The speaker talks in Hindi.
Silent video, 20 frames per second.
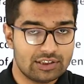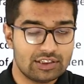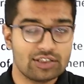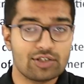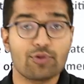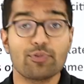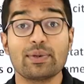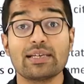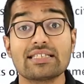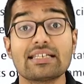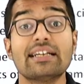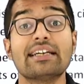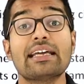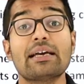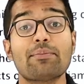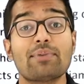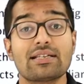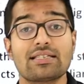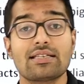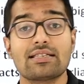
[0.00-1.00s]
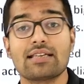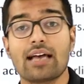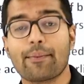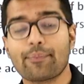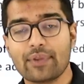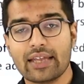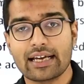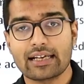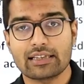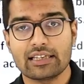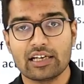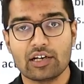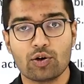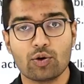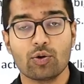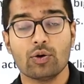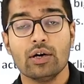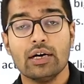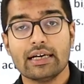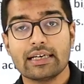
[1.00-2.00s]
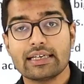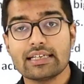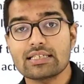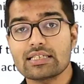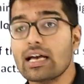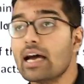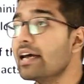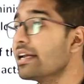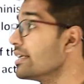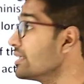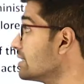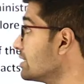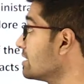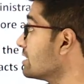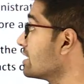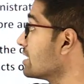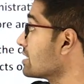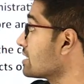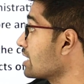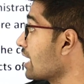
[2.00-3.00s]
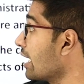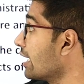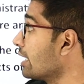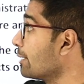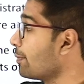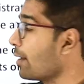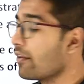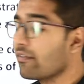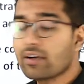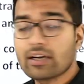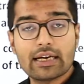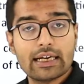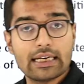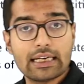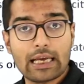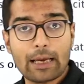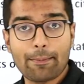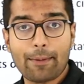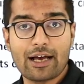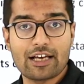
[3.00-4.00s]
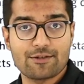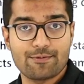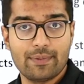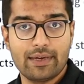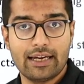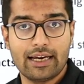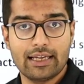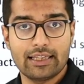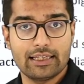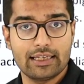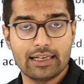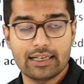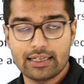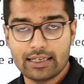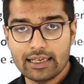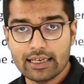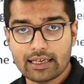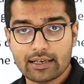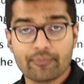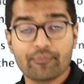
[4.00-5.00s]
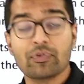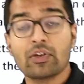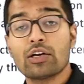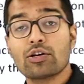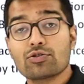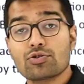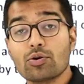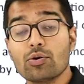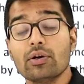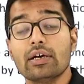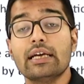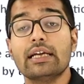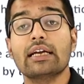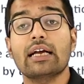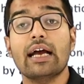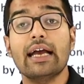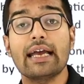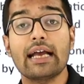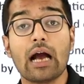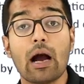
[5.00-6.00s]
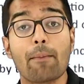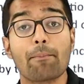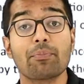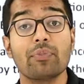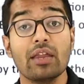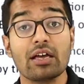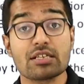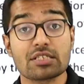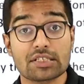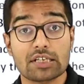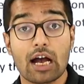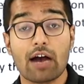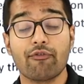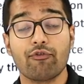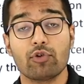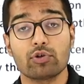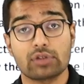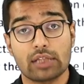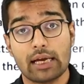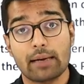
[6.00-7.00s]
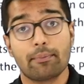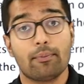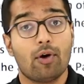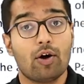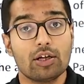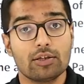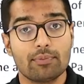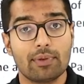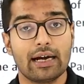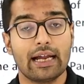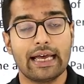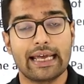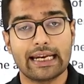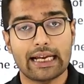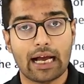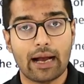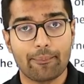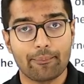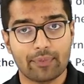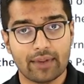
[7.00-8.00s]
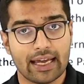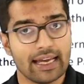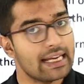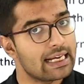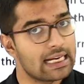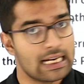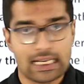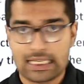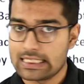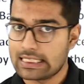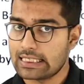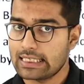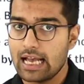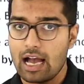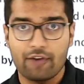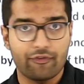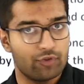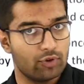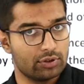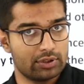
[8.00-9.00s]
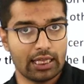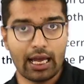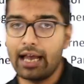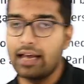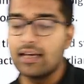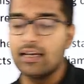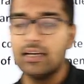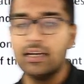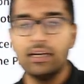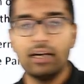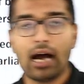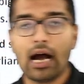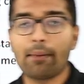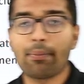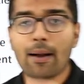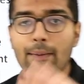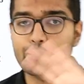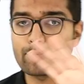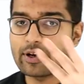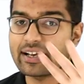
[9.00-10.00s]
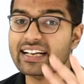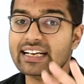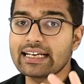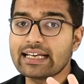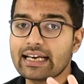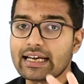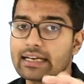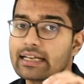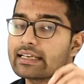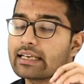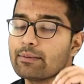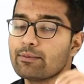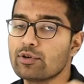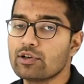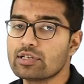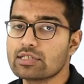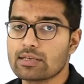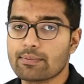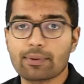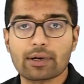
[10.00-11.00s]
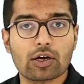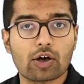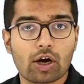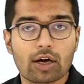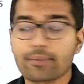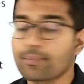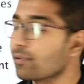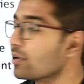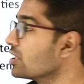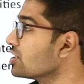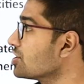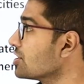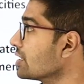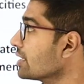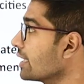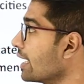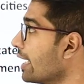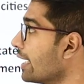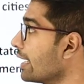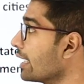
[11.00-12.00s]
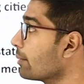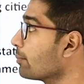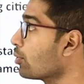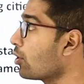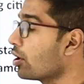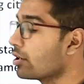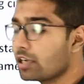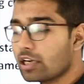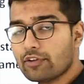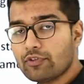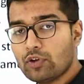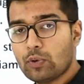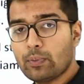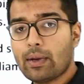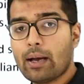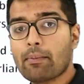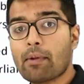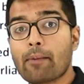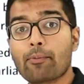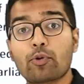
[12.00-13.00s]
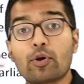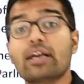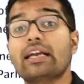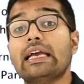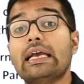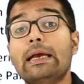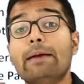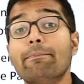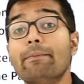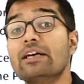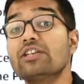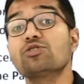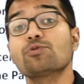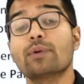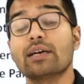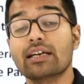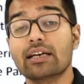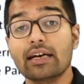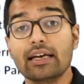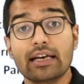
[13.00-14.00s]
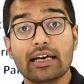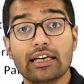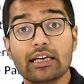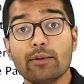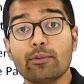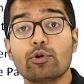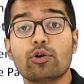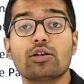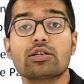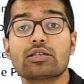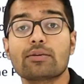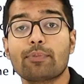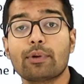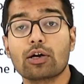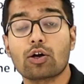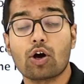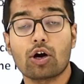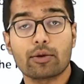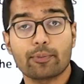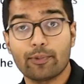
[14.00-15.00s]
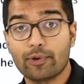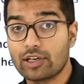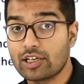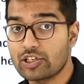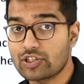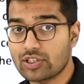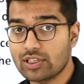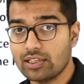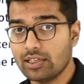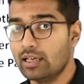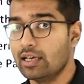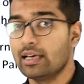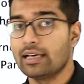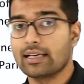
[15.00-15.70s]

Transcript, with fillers: जो भी सिटी बसेस आप देखते हो ये सारी चीज़ें सारी पावर इनके पास में रहती है ठीक सो so, इनका एक अपना स्टाफ होता है एक बहुत बड़ा इनका अपना एक स्टाफ होता है अब आपको एक क्लियर है कि म्यूनिसिपल कॉरपोरेशन क्या है एक ब्रॉडर व्यू में अब आपको एक इमेज बन गई है कि म्यूनिसिपल कॉर्पोरेशन